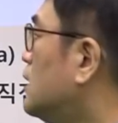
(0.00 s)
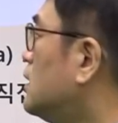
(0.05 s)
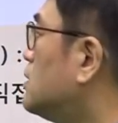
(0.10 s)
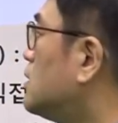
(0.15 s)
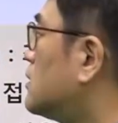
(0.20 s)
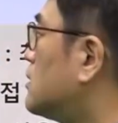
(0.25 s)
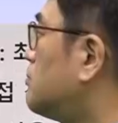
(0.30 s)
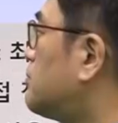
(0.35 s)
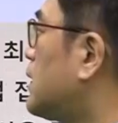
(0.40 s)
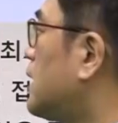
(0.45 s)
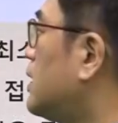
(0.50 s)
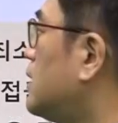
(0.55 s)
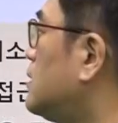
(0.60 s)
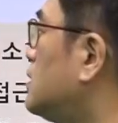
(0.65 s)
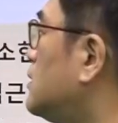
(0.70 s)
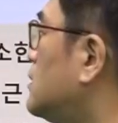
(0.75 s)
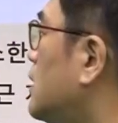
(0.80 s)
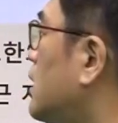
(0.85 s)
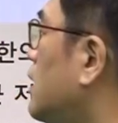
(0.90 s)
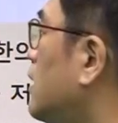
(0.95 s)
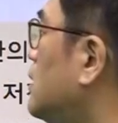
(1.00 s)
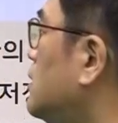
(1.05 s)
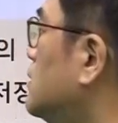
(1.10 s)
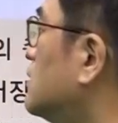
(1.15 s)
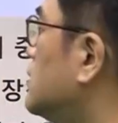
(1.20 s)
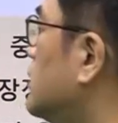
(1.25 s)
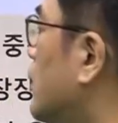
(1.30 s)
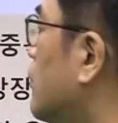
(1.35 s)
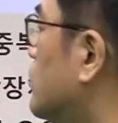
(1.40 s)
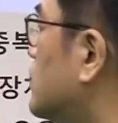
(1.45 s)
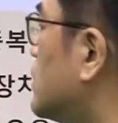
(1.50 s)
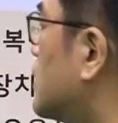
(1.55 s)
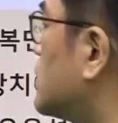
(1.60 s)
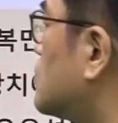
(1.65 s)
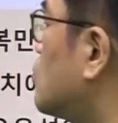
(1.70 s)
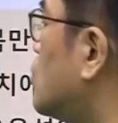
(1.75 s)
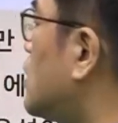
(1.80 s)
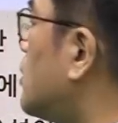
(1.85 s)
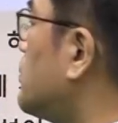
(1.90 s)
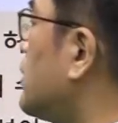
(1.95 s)
여러 파일들에 있는 내용들과
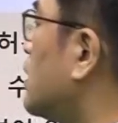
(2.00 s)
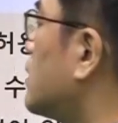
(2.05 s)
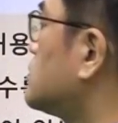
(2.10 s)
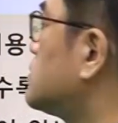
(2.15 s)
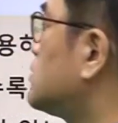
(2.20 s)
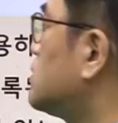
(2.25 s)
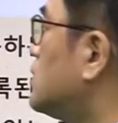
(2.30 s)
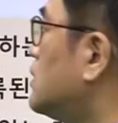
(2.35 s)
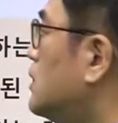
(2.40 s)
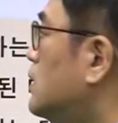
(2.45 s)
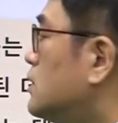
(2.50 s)
통합했죠?